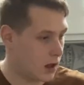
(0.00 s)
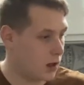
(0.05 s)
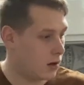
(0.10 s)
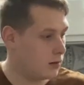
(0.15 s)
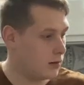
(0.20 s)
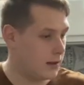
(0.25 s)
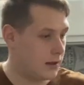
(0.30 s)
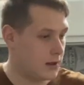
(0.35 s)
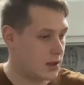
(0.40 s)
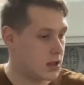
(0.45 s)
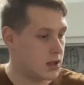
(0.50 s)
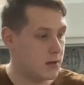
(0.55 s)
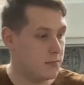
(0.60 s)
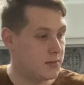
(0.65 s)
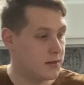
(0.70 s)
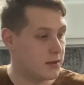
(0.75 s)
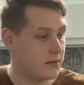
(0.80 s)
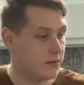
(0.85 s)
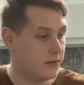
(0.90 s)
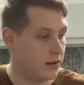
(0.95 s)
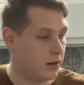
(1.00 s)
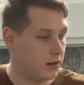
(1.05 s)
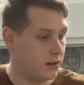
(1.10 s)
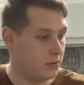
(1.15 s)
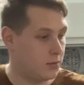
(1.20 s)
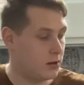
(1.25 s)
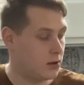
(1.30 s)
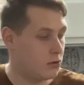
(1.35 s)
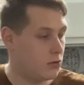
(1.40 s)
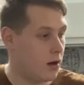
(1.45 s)
des chips, enfin des
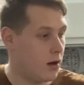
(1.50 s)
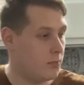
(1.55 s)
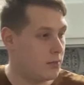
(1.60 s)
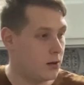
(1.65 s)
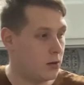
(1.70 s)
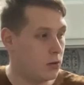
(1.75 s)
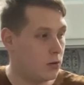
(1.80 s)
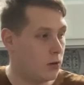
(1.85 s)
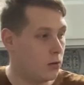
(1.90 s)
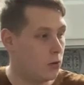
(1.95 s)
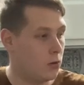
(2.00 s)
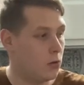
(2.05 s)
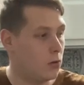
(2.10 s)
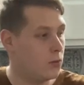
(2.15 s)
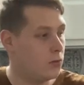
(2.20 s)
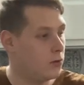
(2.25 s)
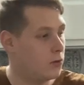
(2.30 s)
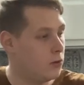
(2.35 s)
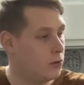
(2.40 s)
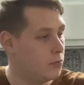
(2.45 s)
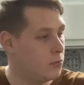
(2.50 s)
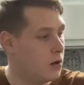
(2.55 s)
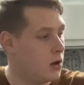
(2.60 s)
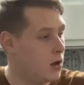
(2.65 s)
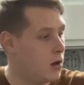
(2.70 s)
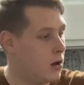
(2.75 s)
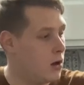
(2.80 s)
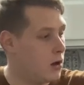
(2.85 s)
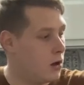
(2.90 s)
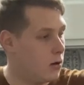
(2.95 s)
biscuits apéro en gros volume.
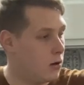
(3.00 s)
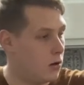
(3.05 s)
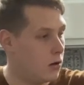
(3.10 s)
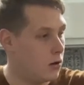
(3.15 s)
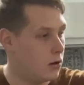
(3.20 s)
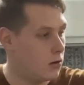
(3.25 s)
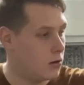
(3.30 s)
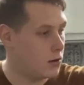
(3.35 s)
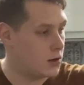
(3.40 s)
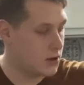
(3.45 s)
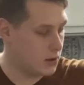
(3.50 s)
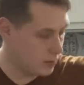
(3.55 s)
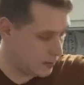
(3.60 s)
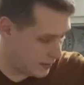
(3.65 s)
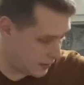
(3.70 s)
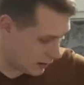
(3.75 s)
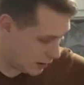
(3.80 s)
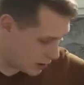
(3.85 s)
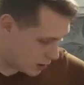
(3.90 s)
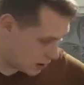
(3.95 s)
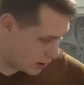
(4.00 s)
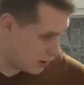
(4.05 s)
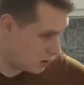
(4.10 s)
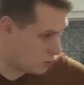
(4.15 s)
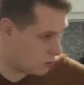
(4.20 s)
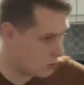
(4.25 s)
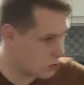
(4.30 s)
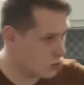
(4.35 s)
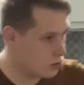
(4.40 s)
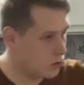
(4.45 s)
J'ai aussi acheté
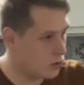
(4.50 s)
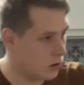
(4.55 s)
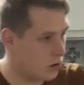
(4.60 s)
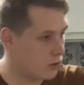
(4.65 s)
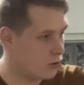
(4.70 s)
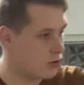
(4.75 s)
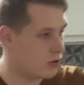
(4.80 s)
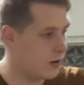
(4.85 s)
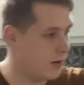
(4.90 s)
du jus d'orange. Je